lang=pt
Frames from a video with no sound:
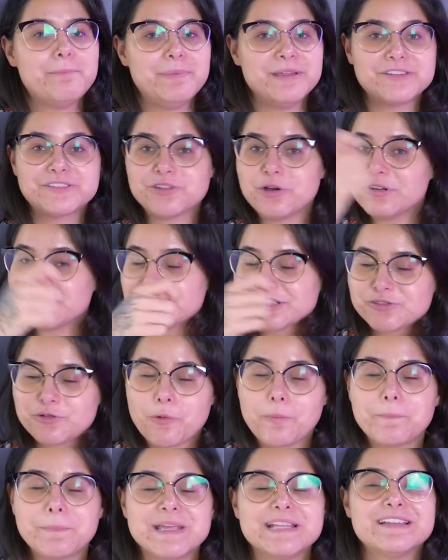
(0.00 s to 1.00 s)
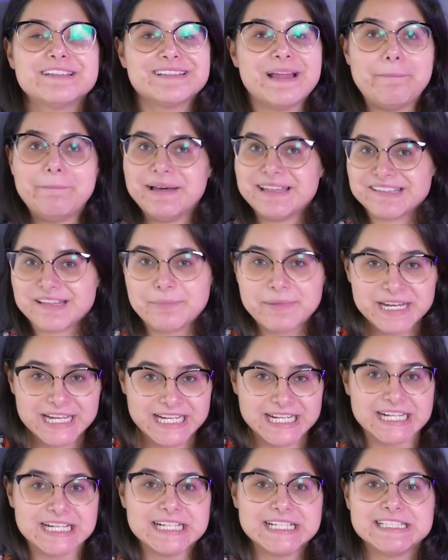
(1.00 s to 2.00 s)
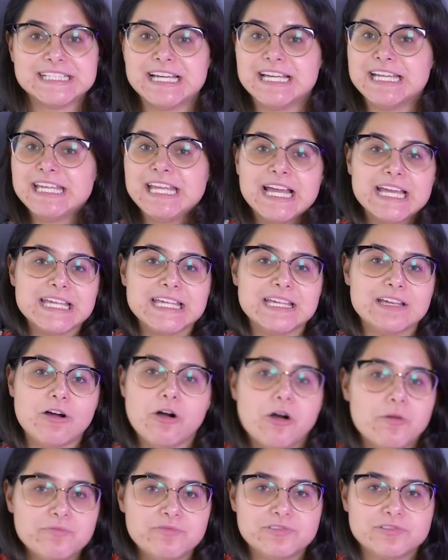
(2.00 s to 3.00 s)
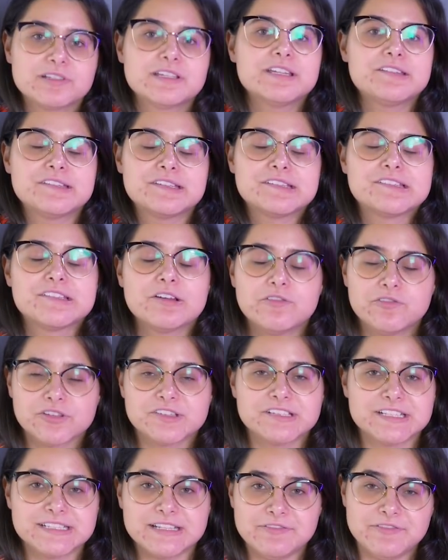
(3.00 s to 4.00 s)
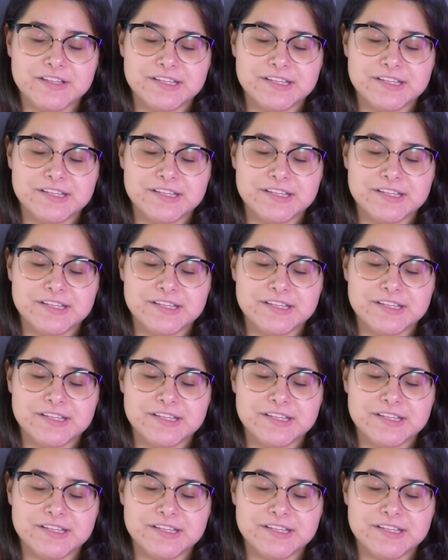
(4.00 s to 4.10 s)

pessoas esculpidas na pasta americana. E aí, óbvio que assim, se eu fosse tentar